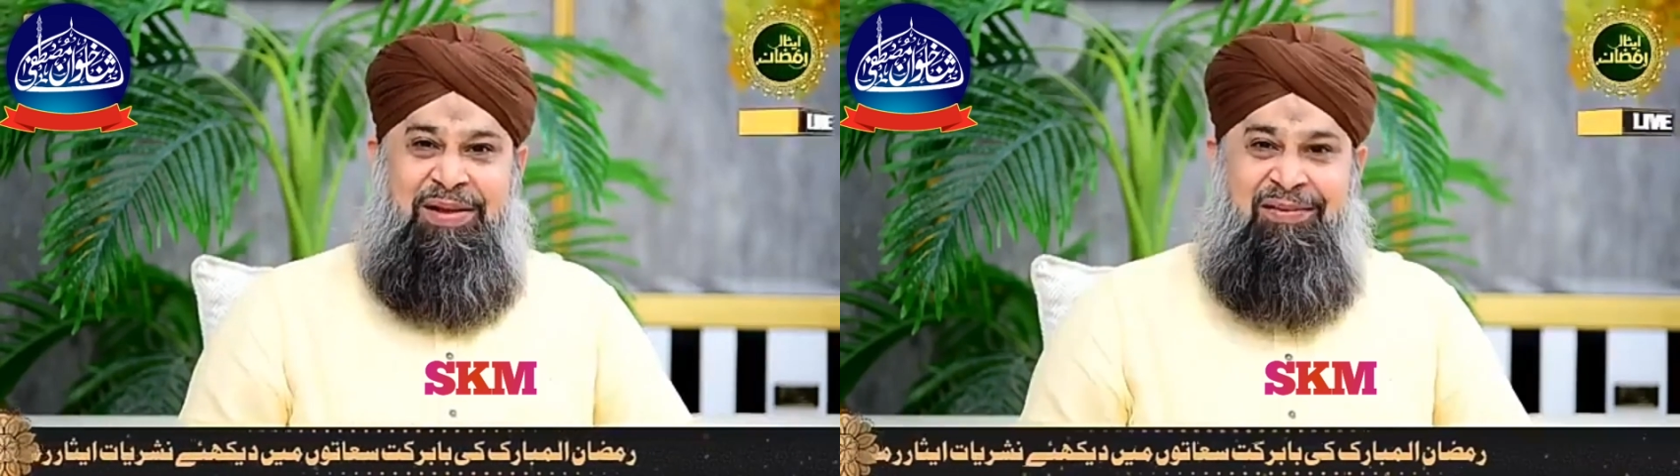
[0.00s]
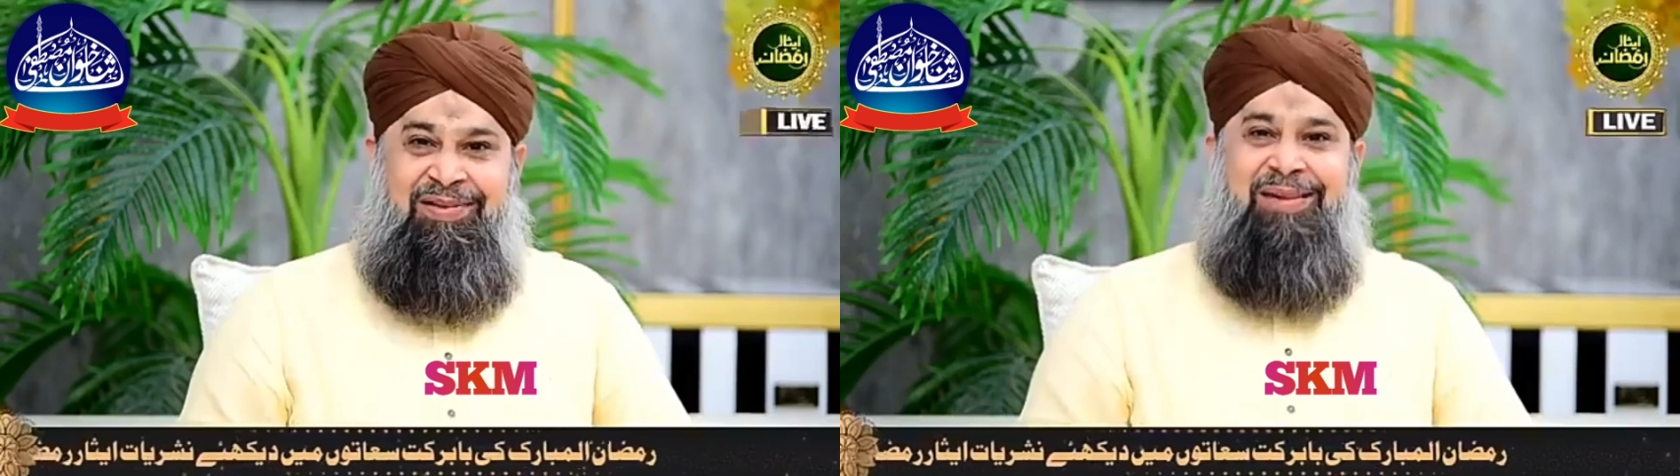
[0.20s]

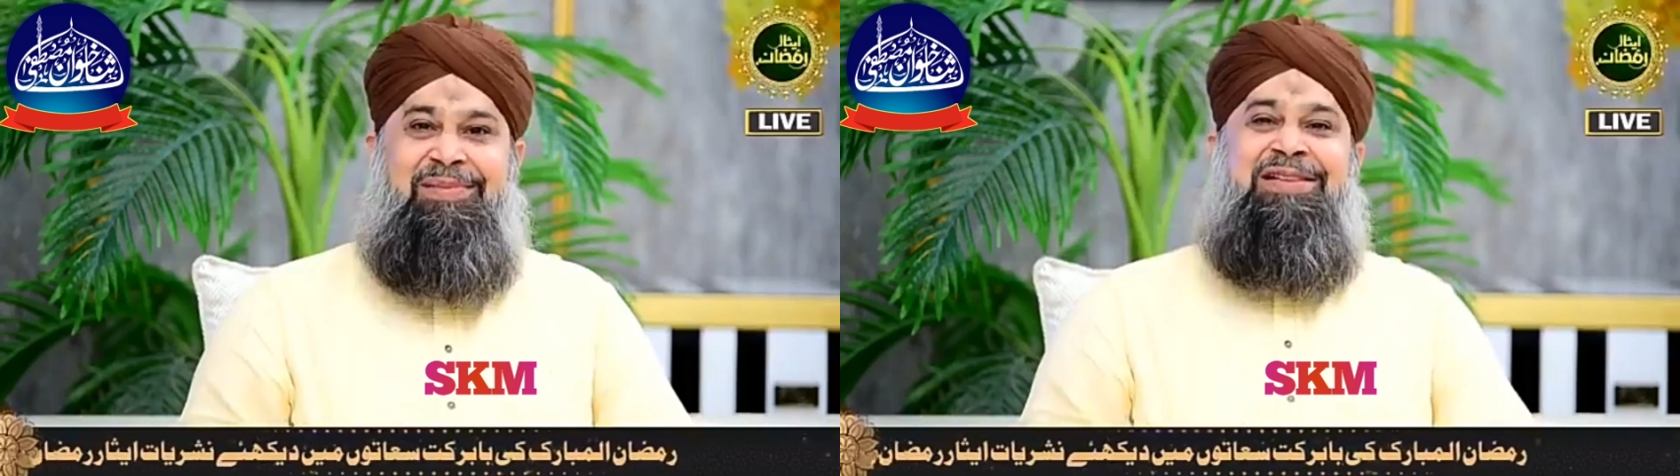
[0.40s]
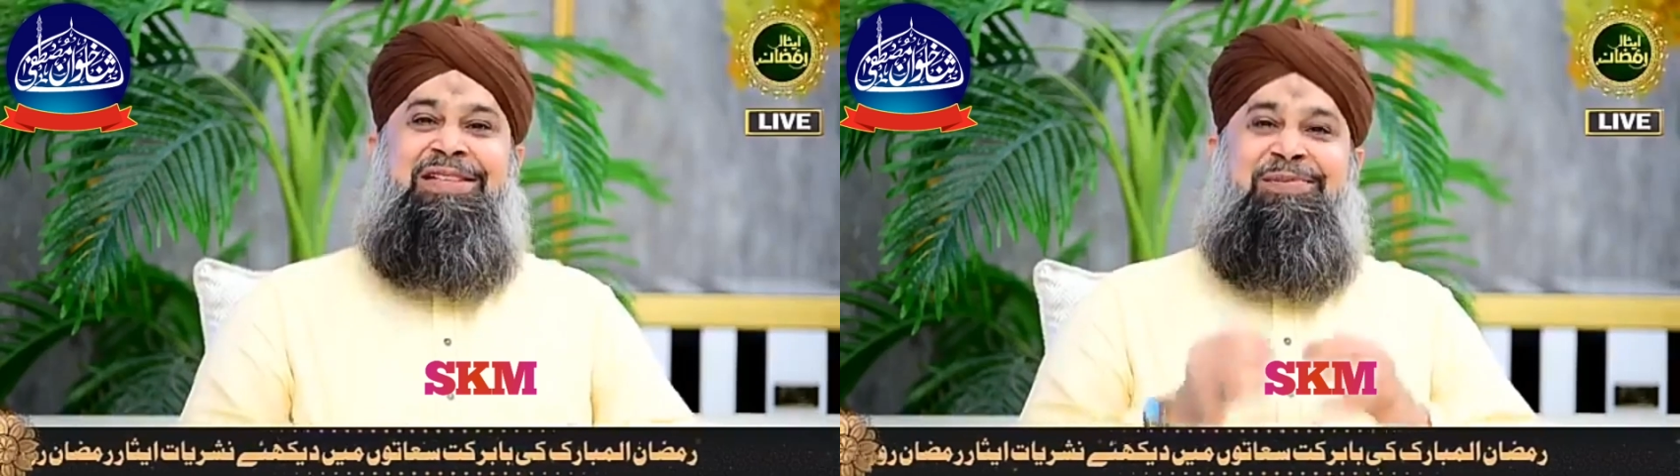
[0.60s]

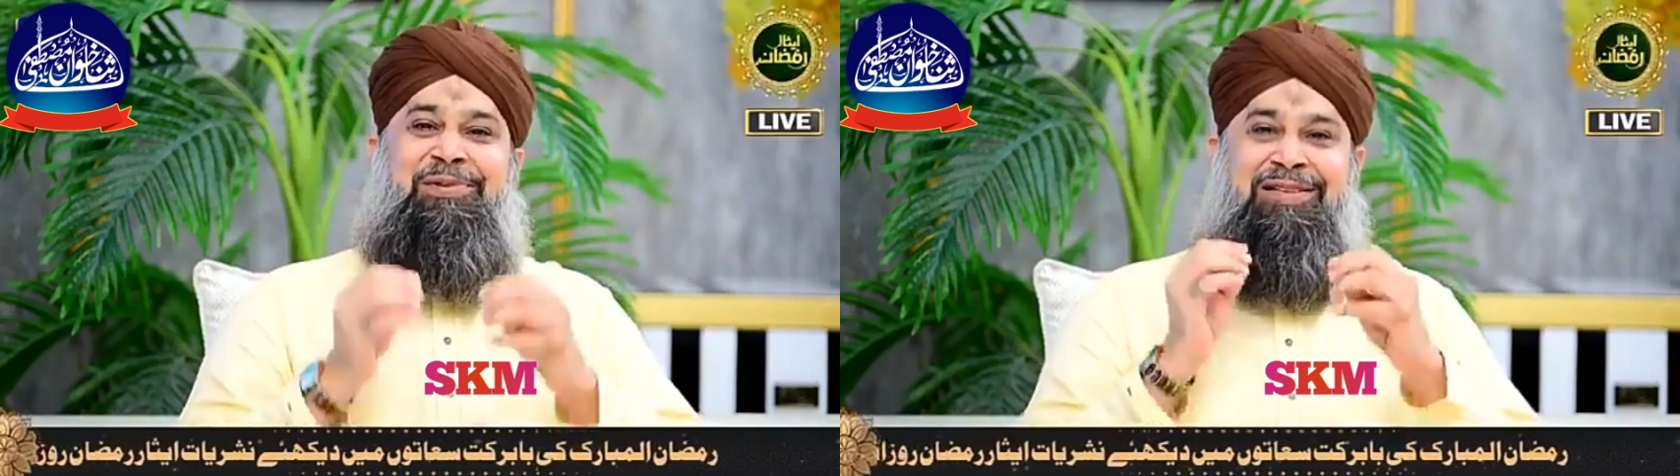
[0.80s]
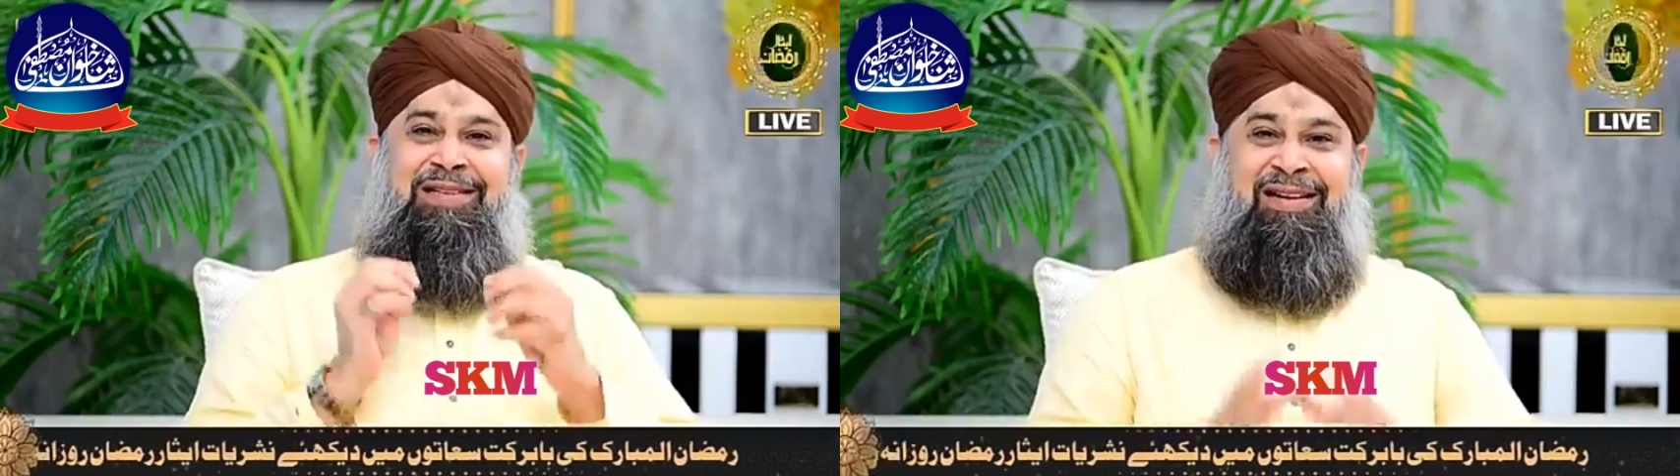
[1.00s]
फरमान शरीफ बहुत
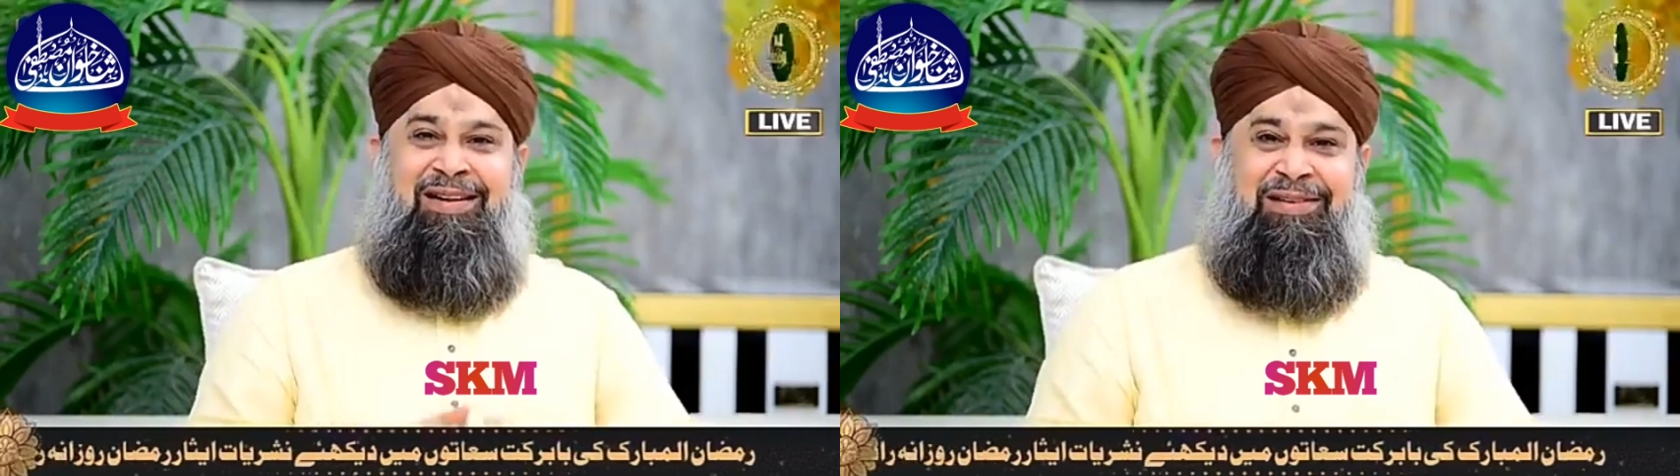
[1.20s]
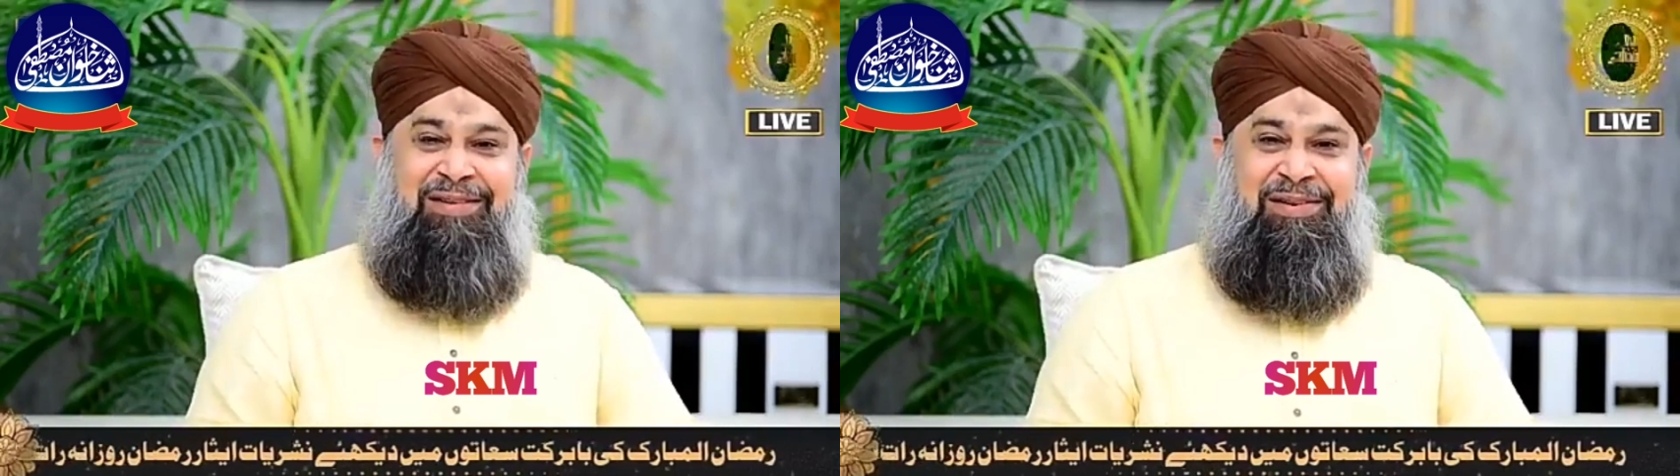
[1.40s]
ज़्यादा
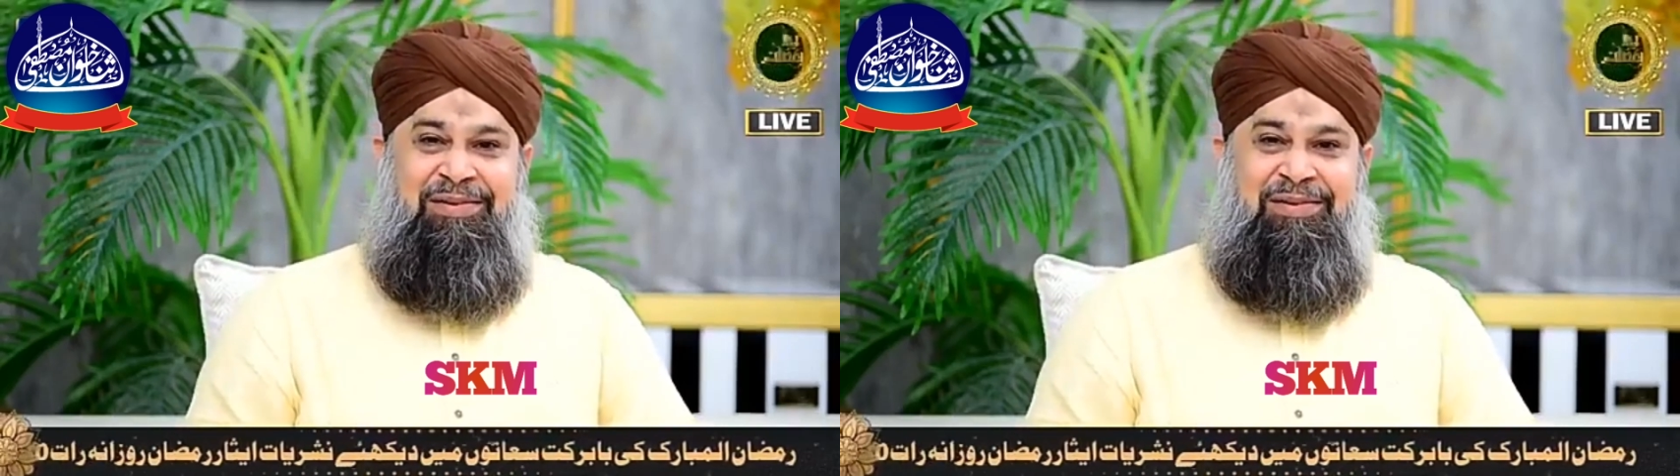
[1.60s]
करते हैं